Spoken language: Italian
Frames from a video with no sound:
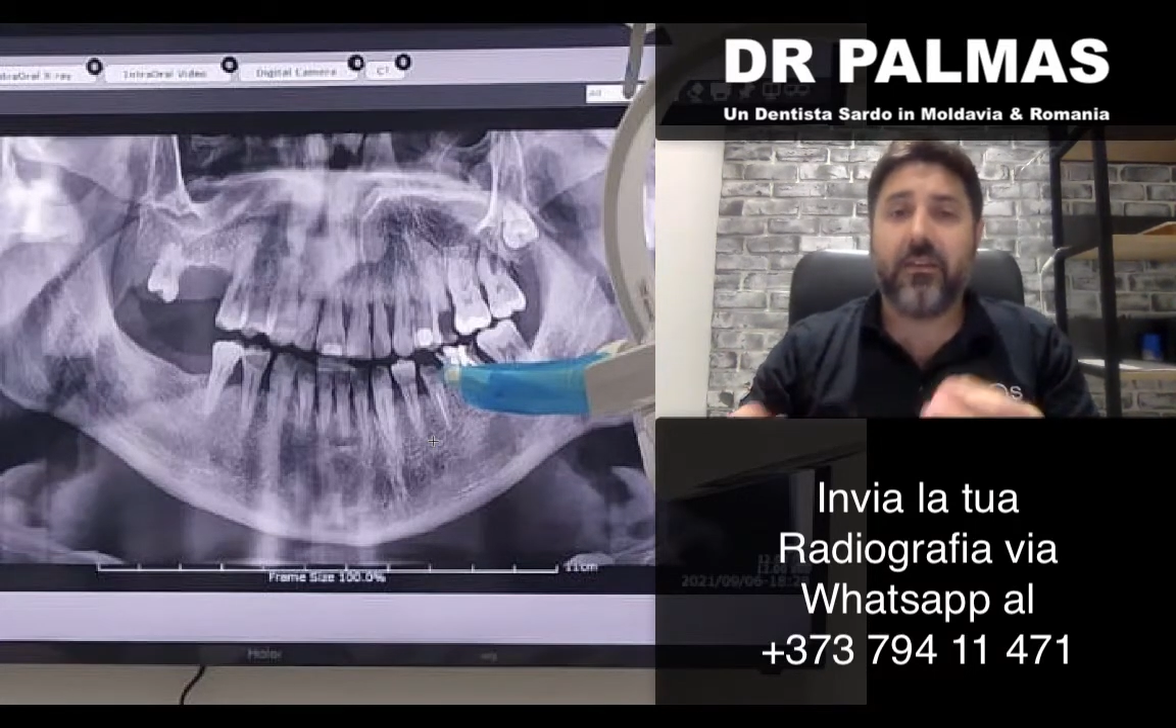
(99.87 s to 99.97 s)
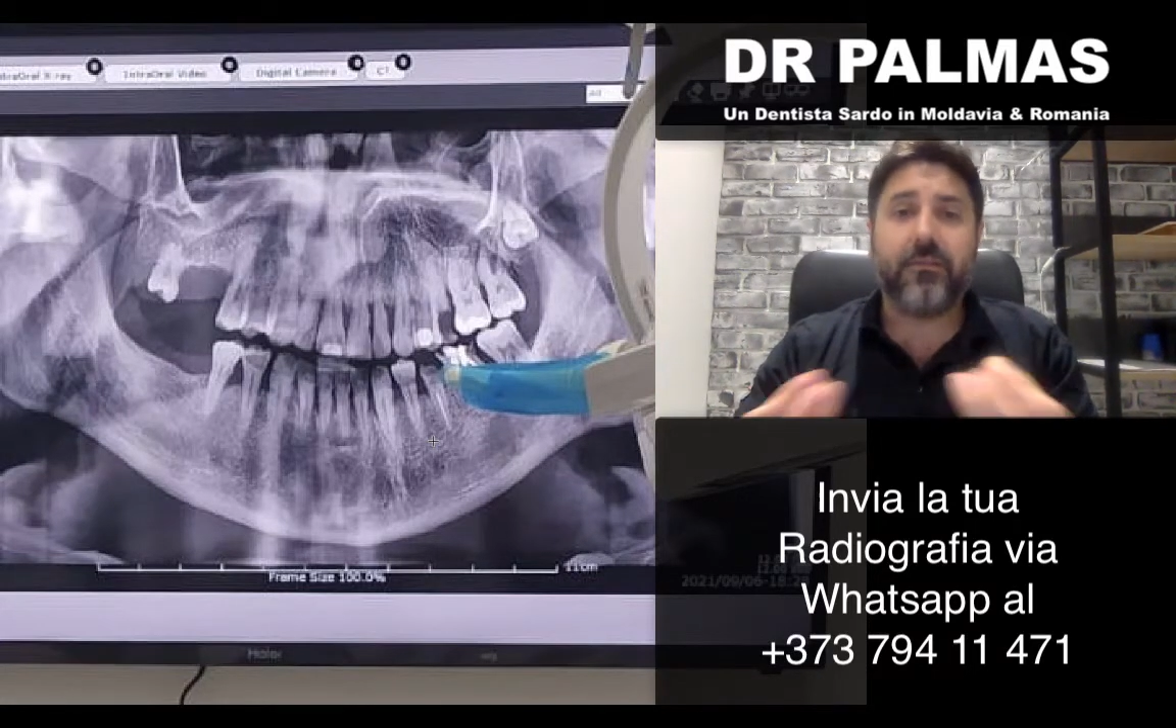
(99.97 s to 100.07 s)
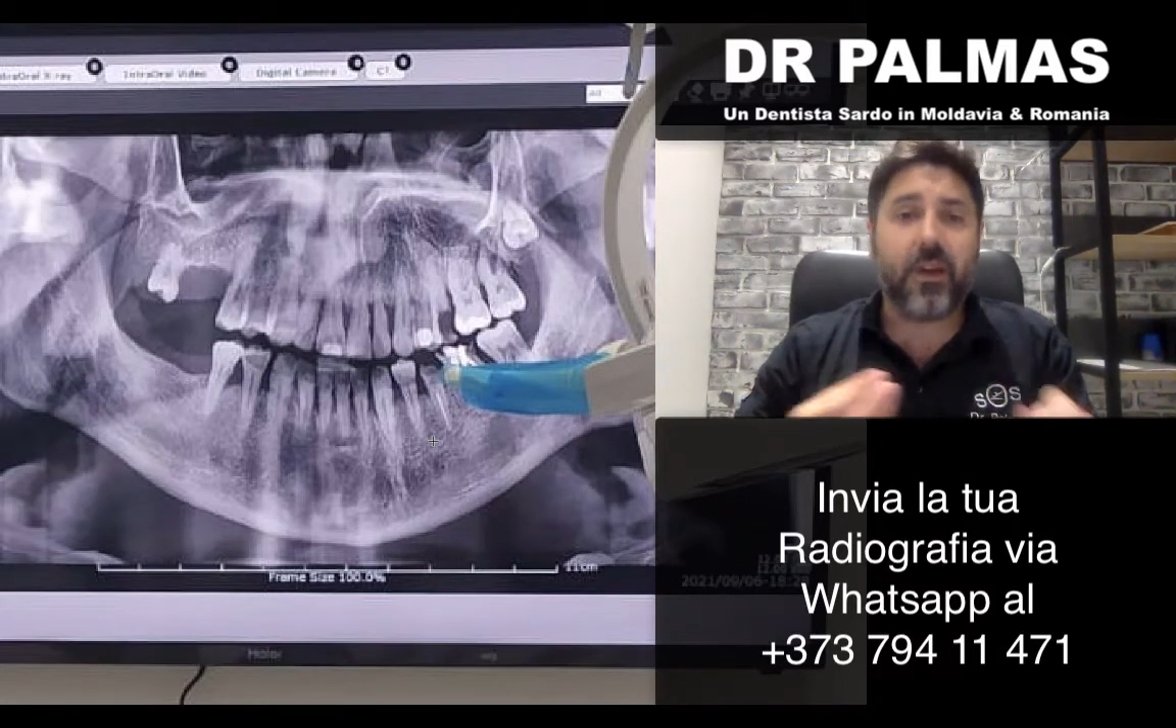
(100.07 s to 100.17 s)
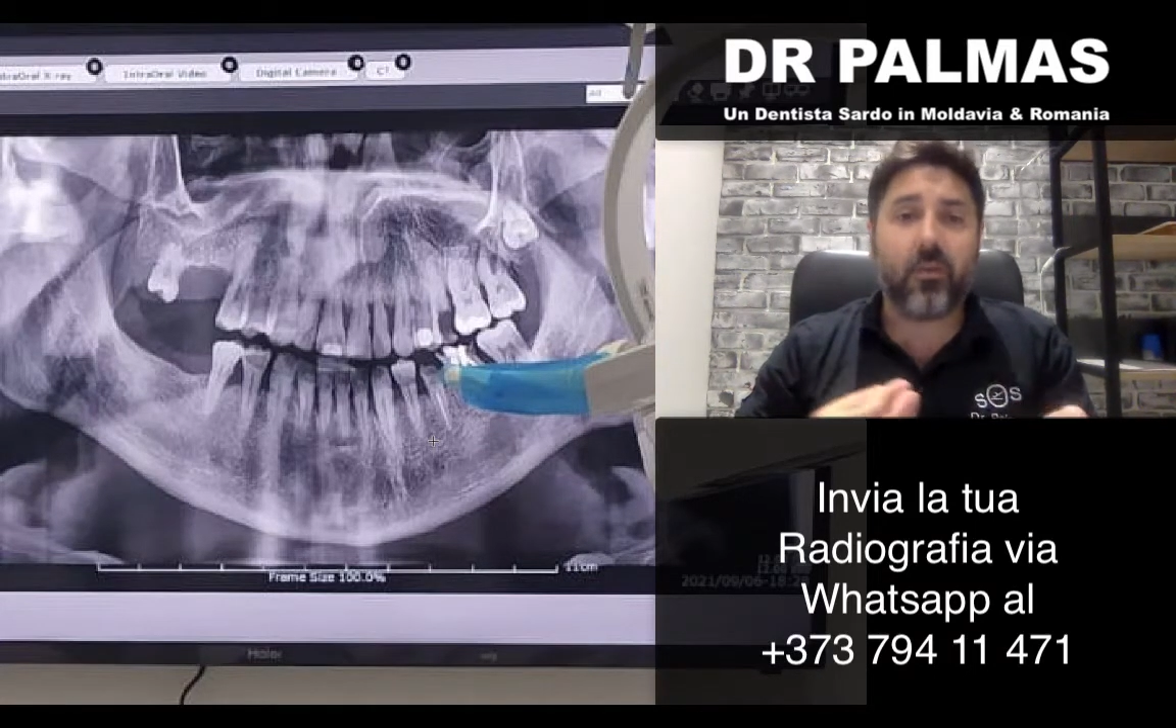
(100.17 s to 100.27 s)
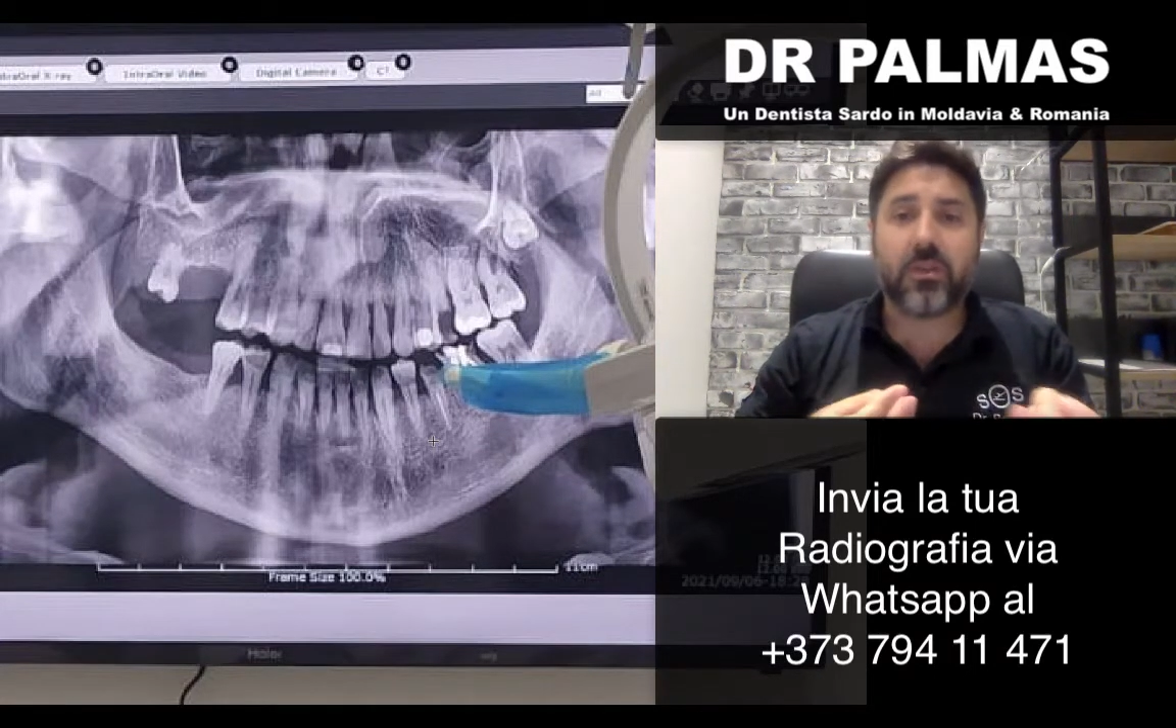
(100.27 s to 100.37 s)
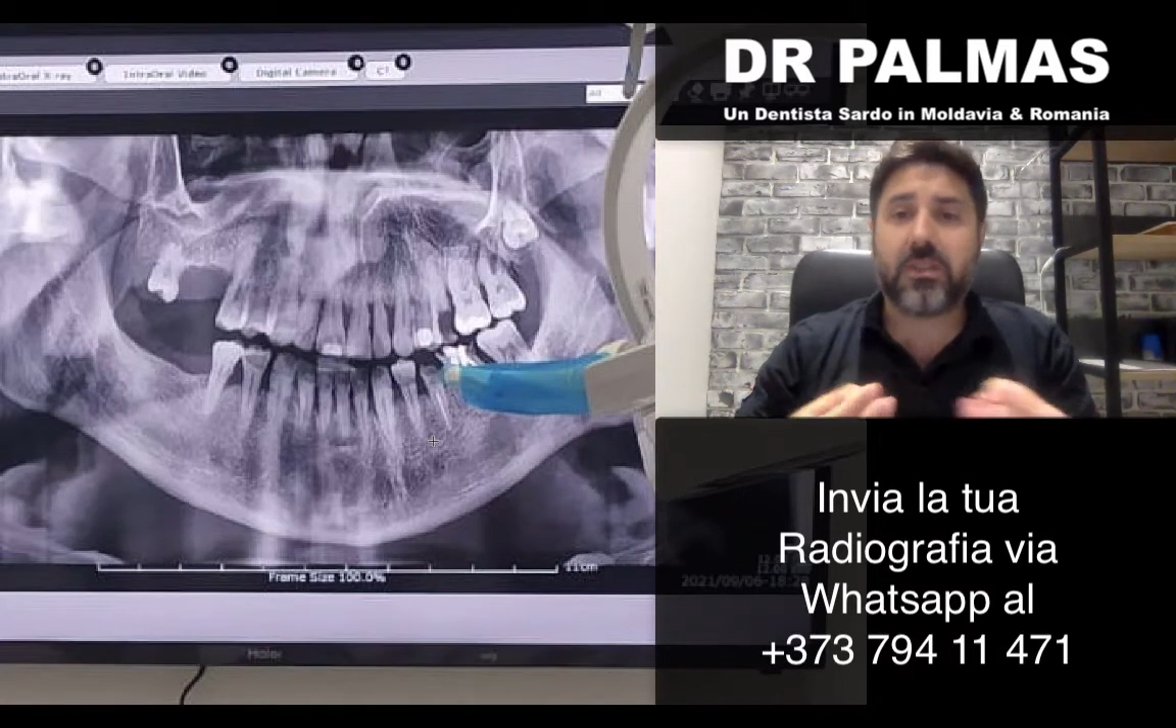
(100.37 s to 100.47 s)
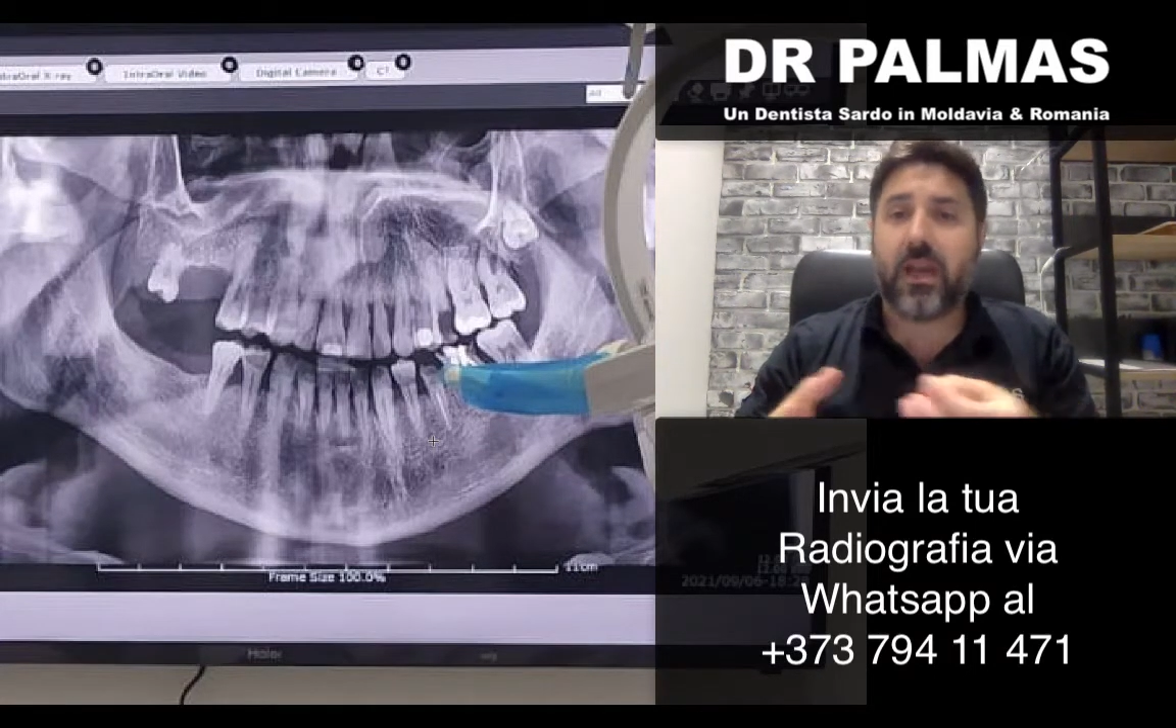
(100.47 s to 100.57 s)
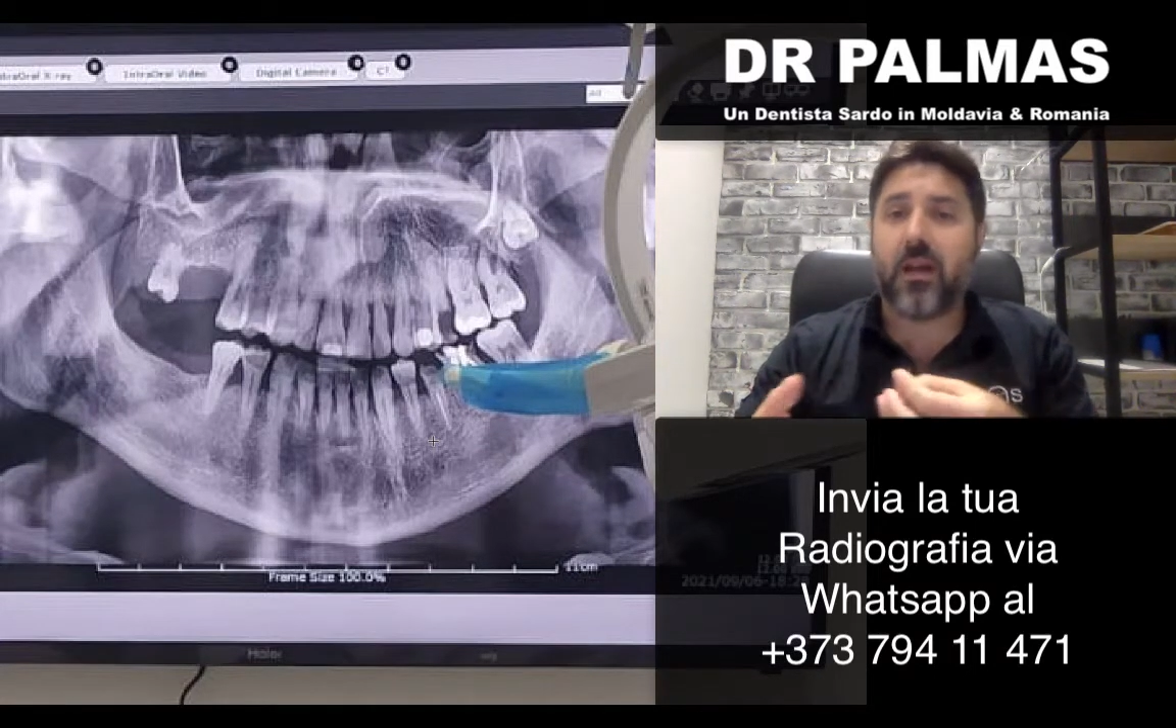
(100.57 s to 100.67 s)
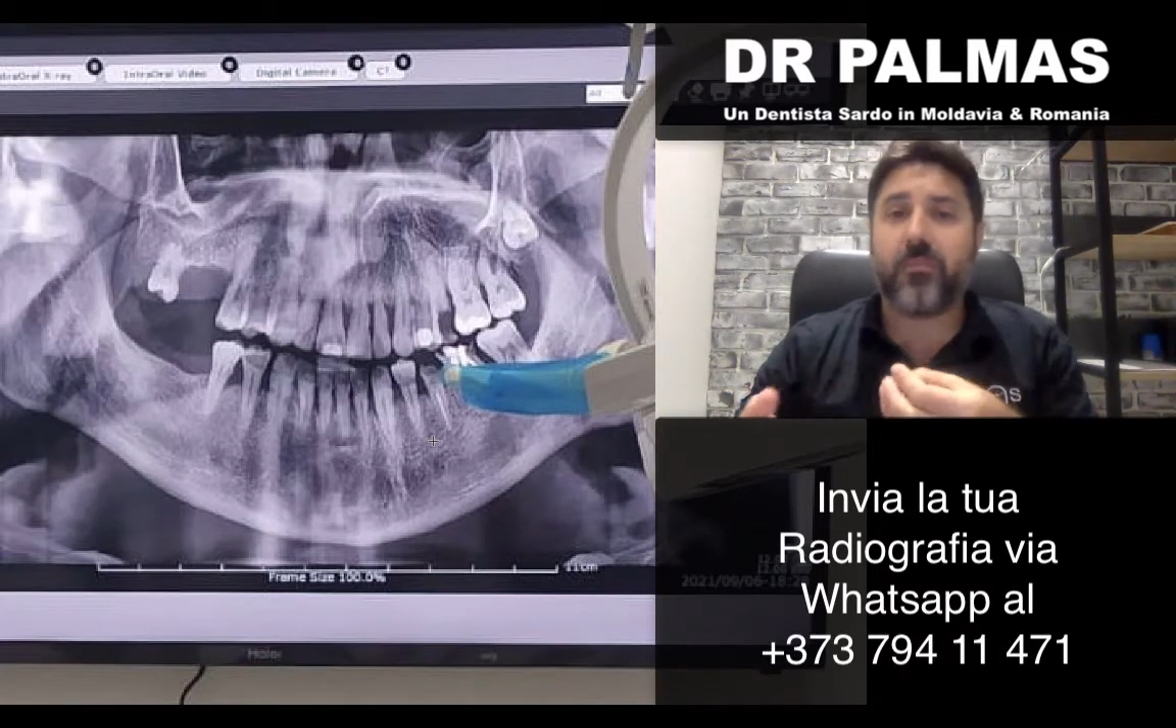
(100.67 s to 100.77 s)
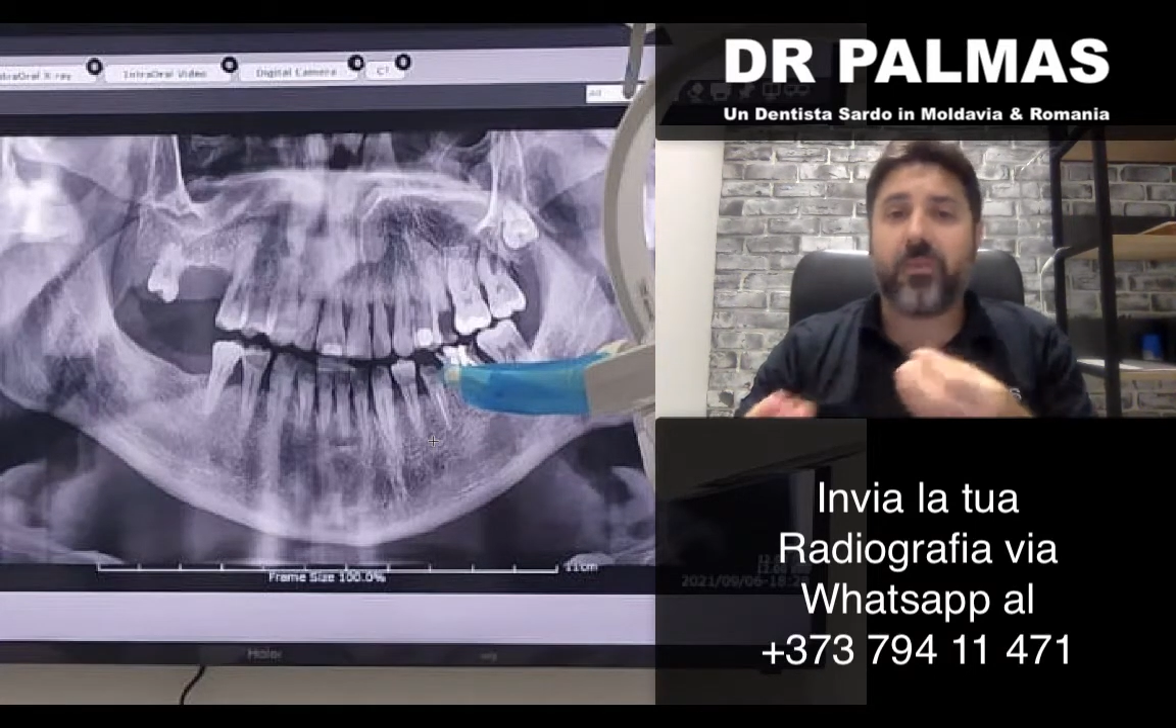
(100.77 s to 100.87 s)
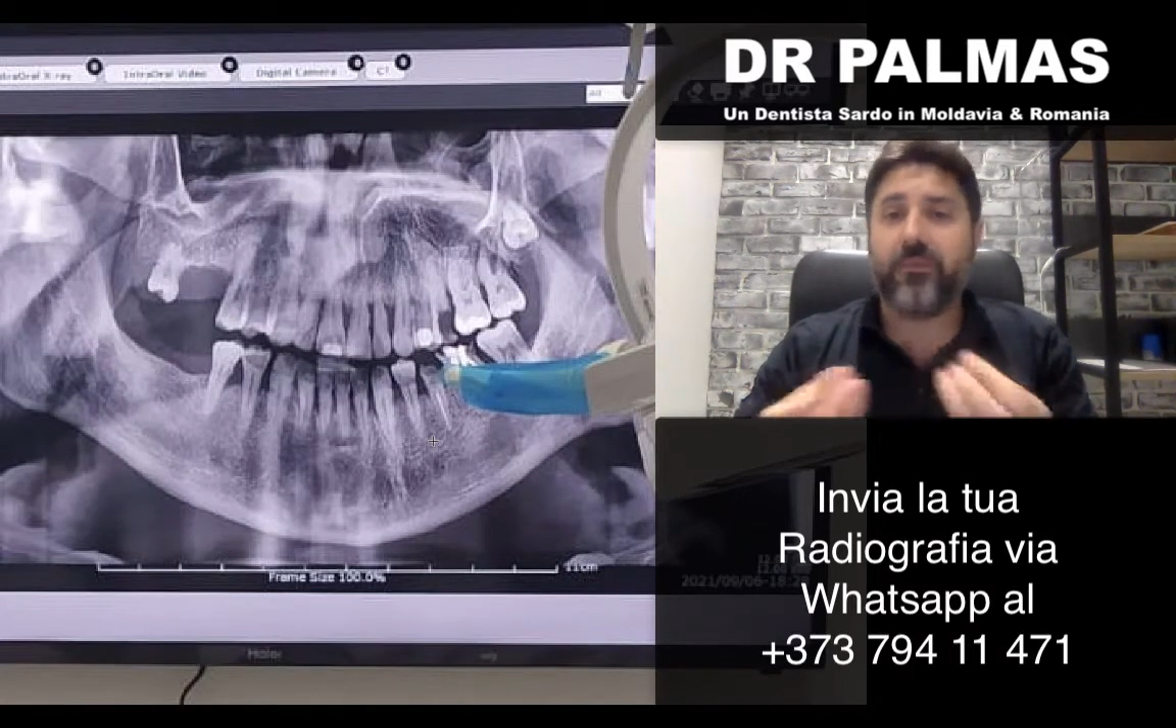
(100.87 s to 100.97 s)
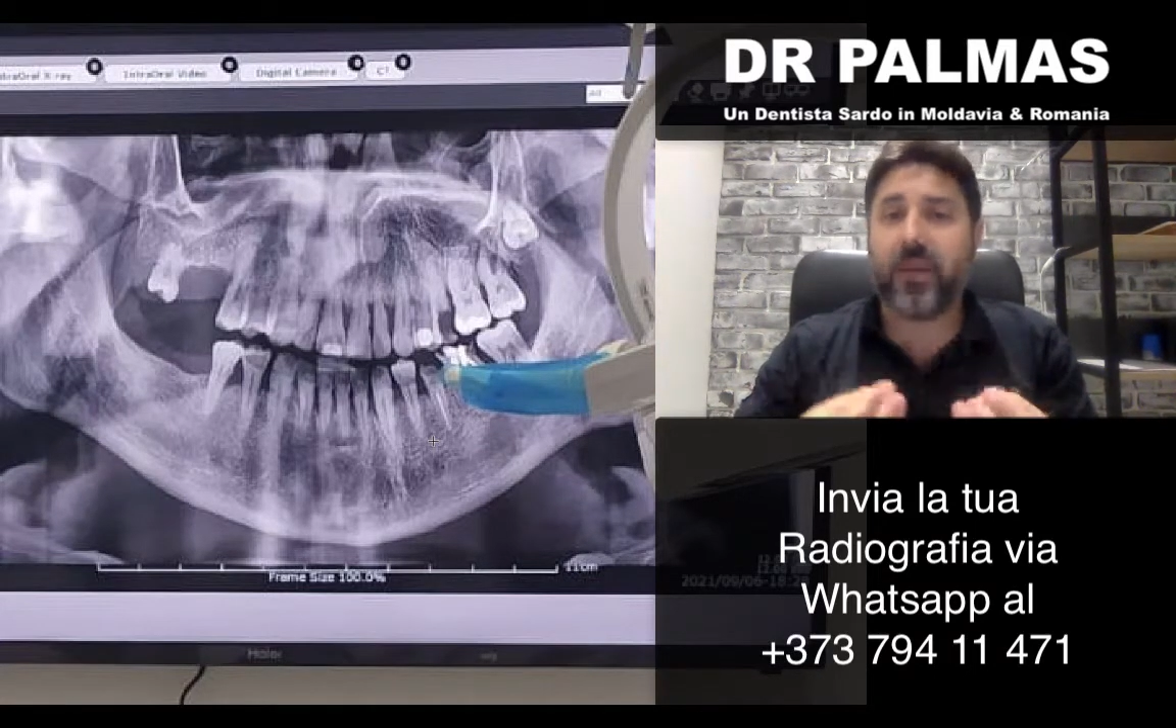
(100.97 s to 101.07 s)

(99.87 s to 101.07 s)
via WhatsApp,